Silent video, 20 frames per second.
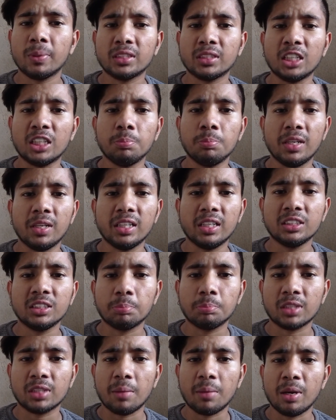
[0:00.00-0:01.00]
50 मिलियन
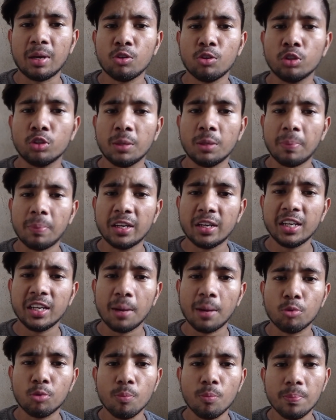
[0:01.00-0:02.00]
सब्सक्राइबर होने पर ही
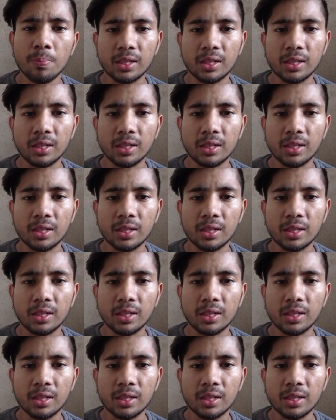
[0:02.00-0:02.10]
आपको